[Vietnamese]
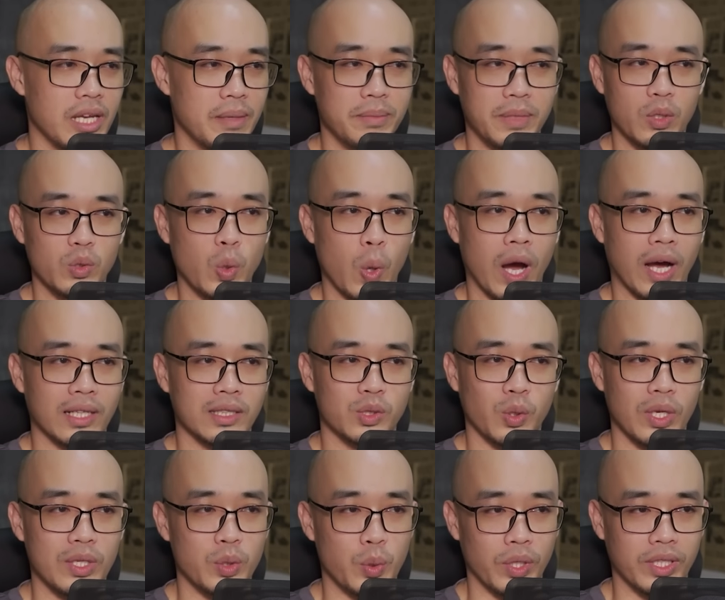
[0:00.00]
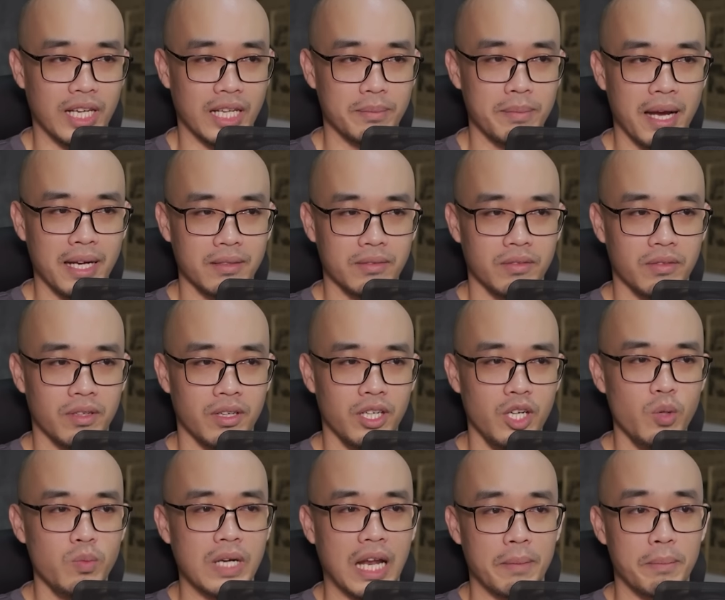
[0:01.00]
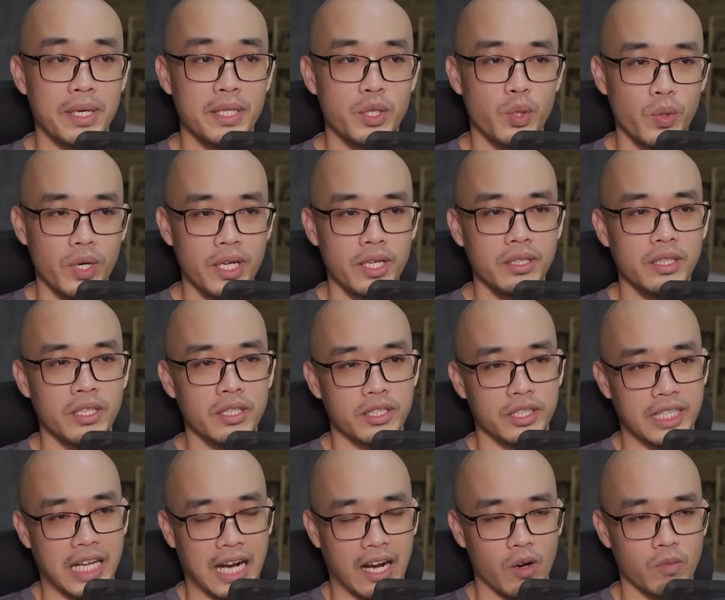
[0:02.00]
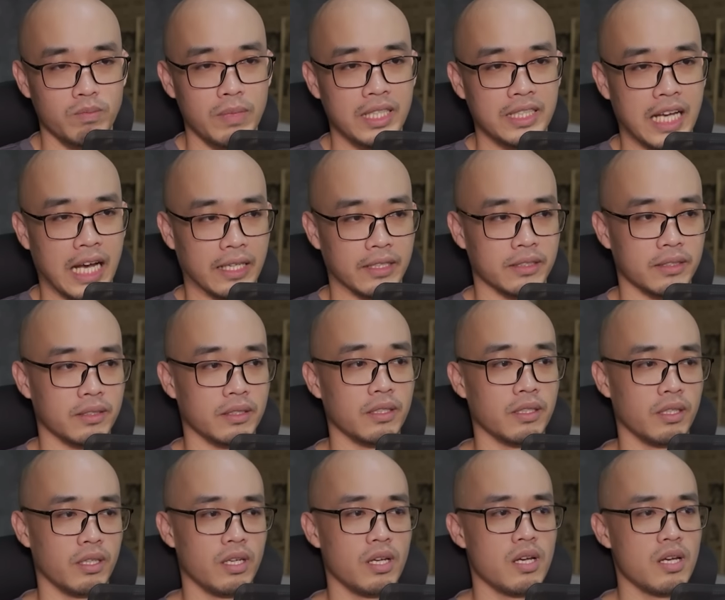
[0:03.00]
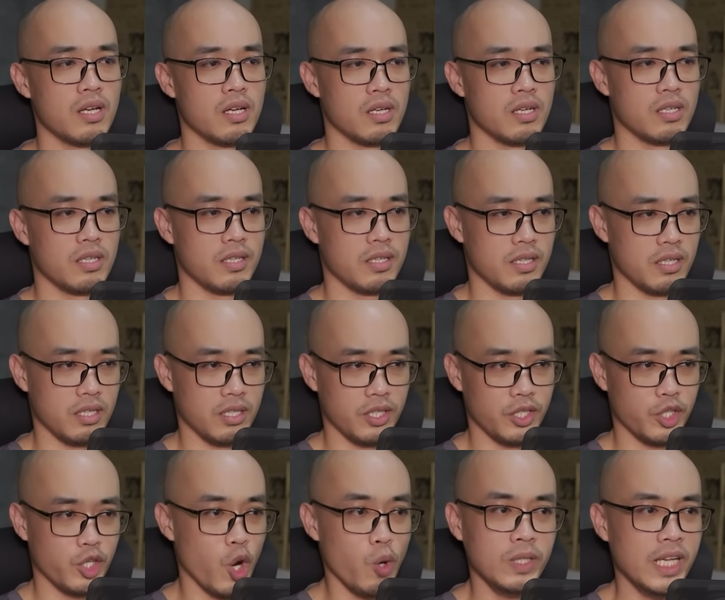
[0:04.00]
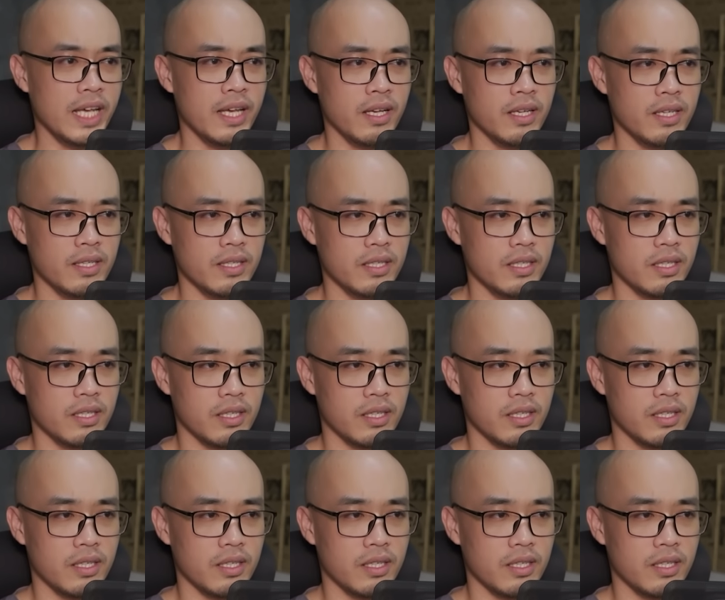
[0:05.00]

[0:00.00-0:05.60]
Kim Tiểu Thoa xoay chuyển ánh mắt, lúc này mới chú ý tới người đàn ông bên cạnh. Cút đi!